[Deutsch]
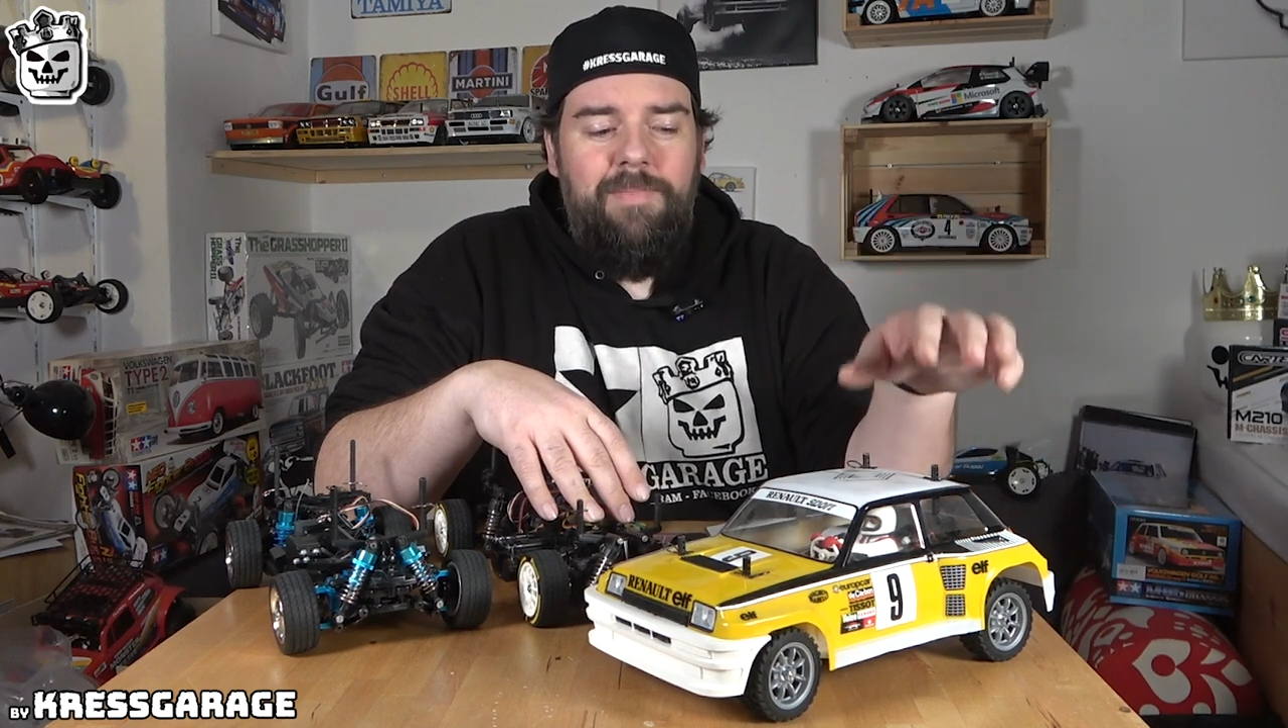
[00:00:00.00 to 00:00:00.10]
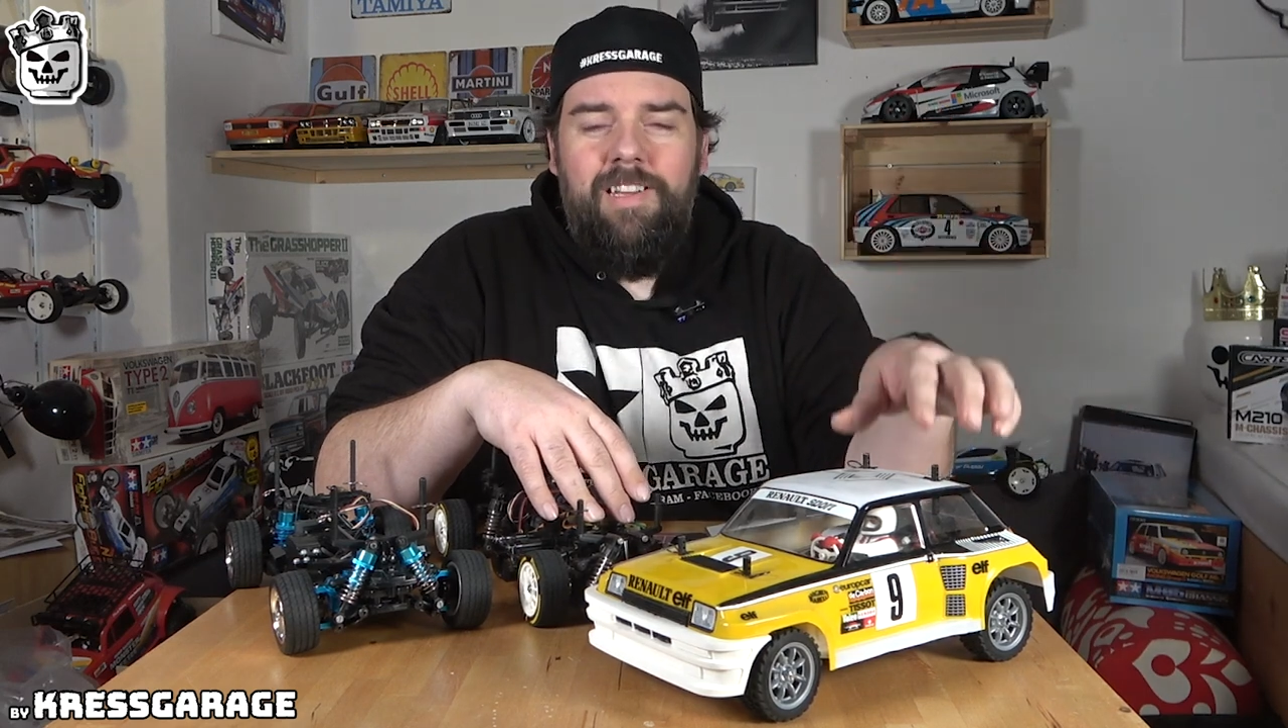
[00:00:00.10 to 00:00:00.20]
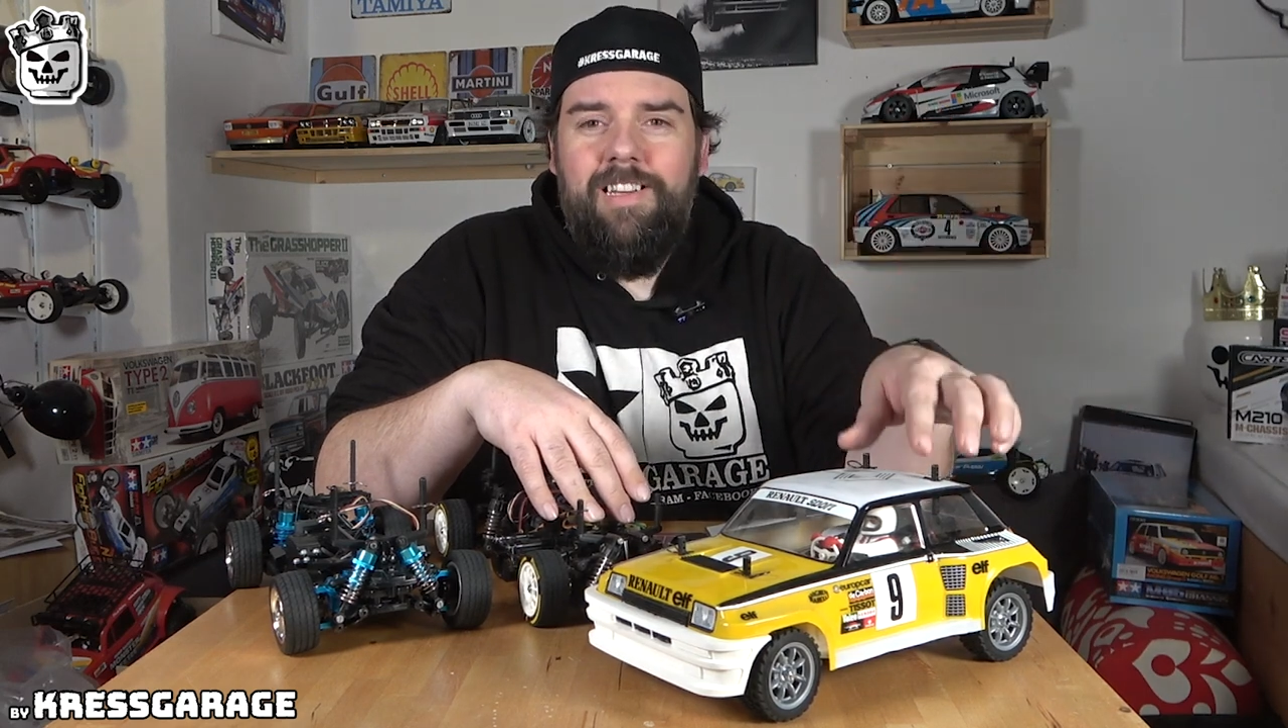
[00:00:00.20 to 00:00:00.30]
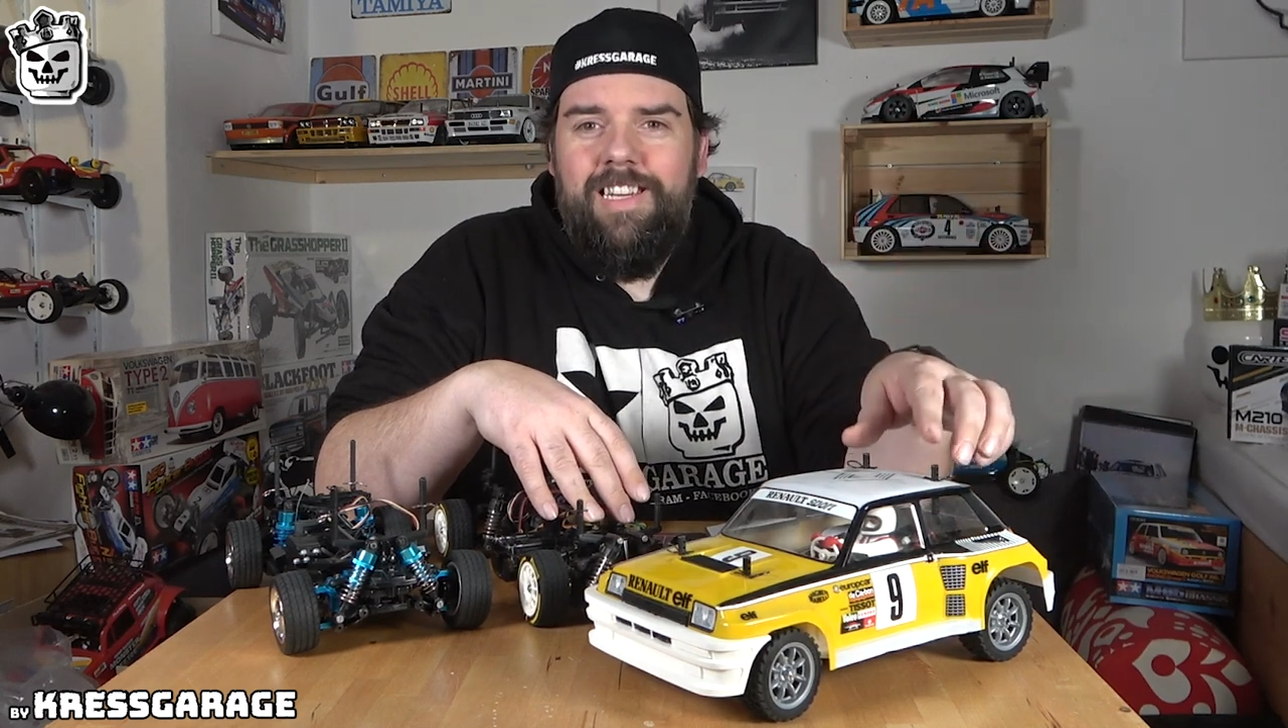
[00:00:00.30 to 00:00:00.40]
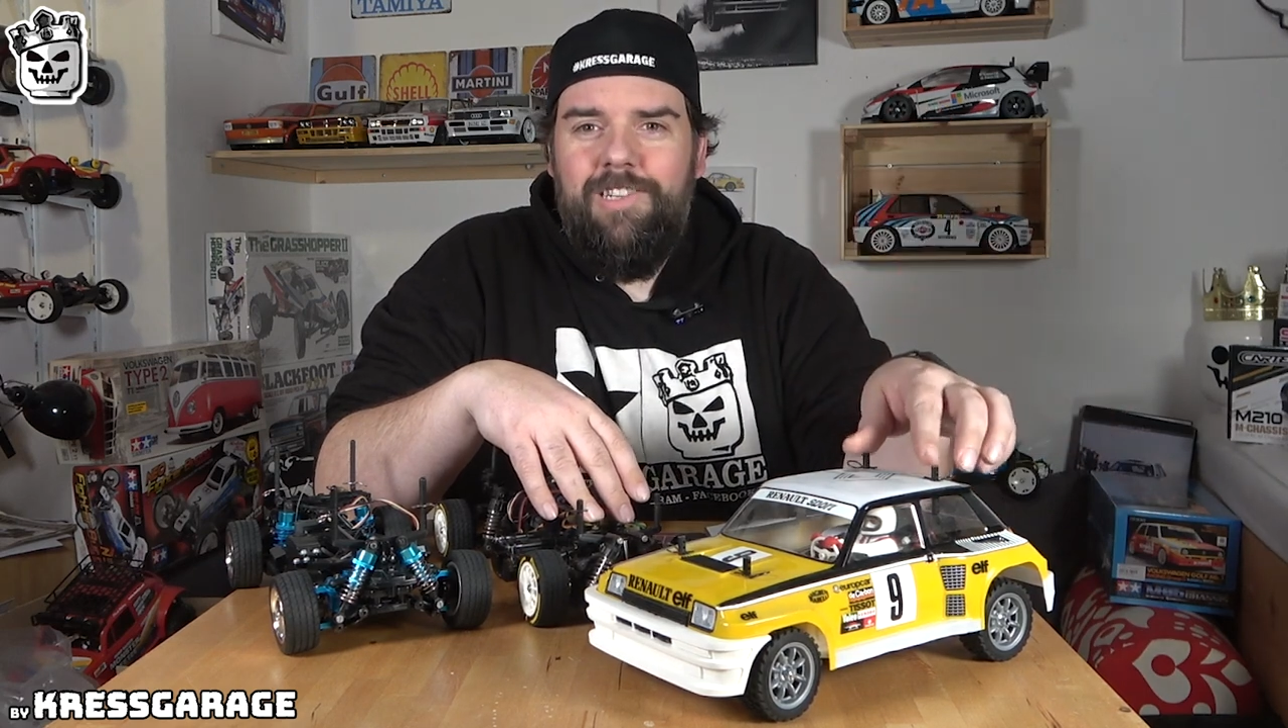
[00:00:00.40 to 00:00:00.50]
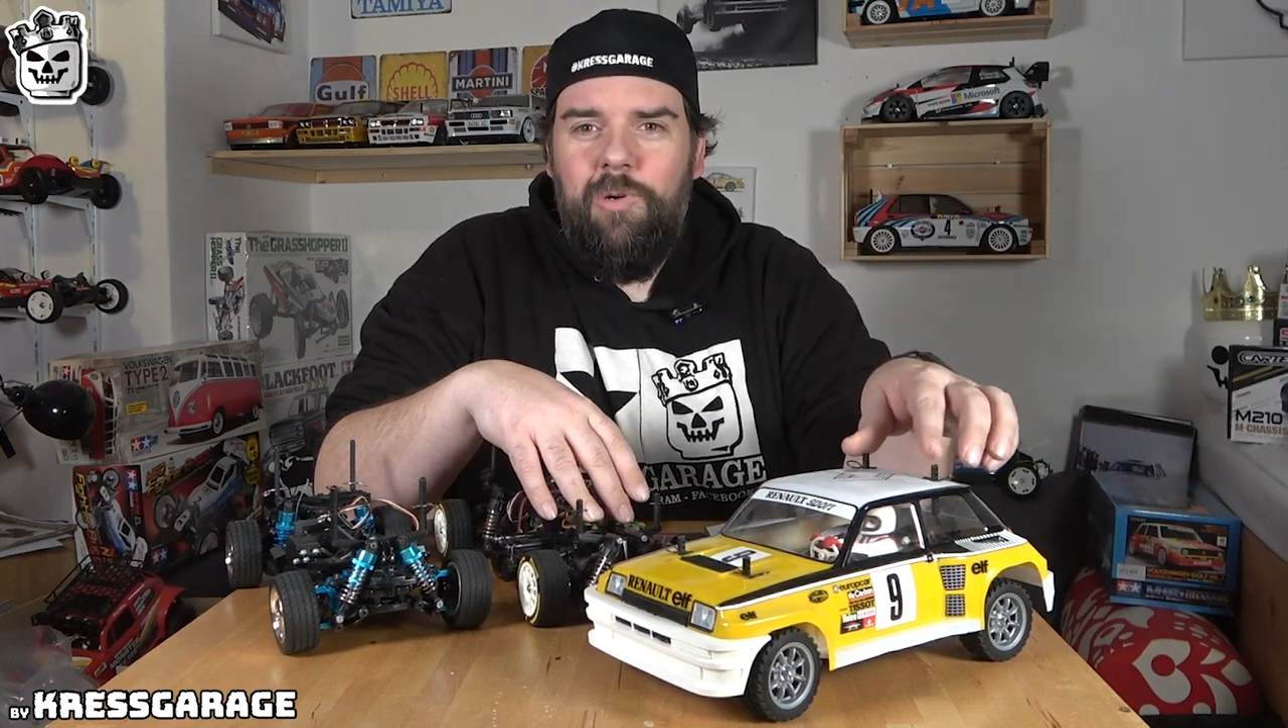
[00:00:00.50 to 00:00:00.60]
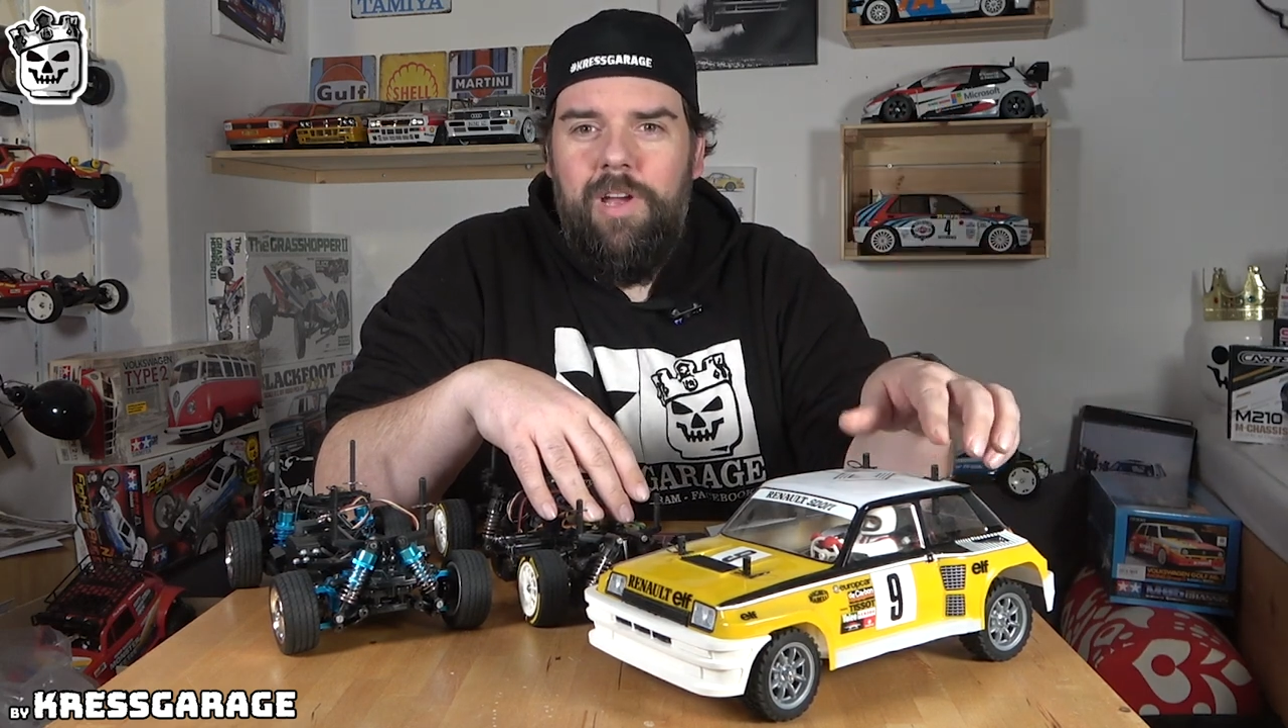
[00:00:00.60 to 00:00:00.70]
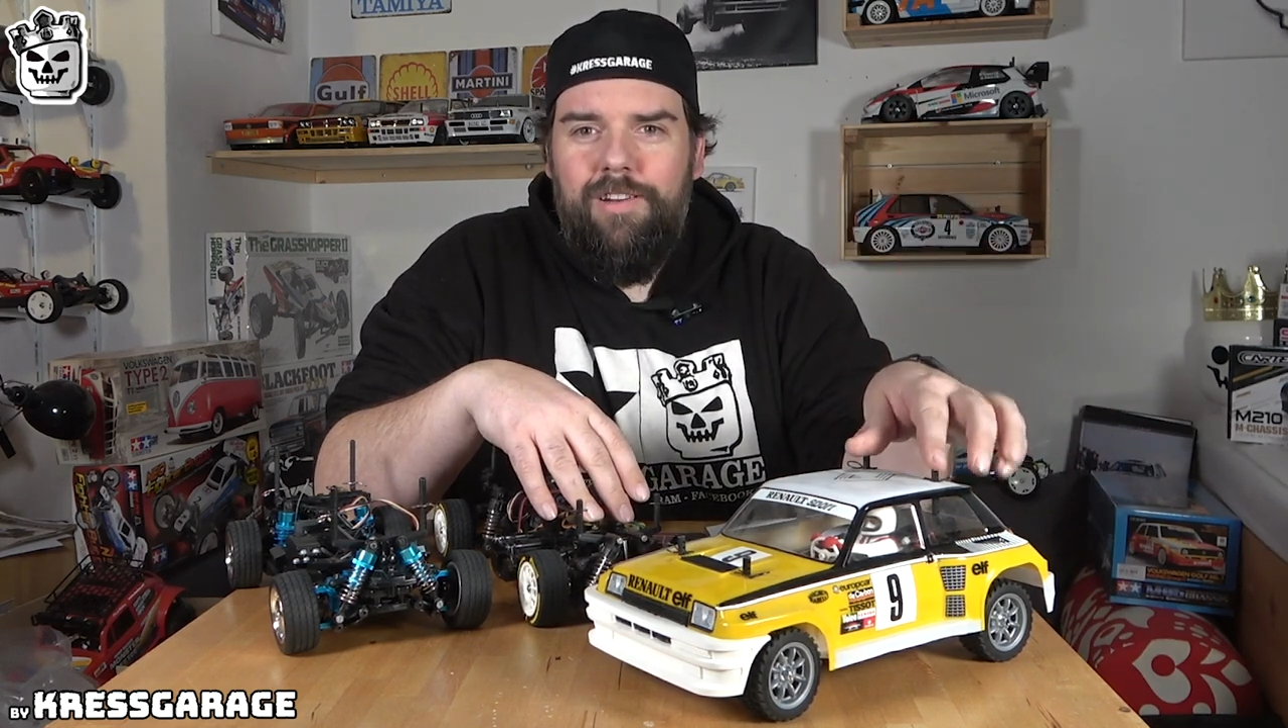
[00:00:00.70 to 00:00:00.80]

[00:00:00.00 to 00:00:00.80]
Renault